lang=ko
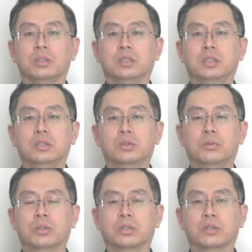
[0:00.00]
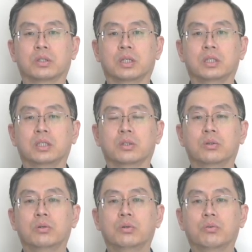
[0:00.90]
칭송을 얻었다 할
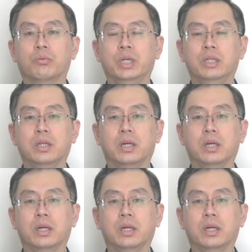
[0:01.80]
때도 win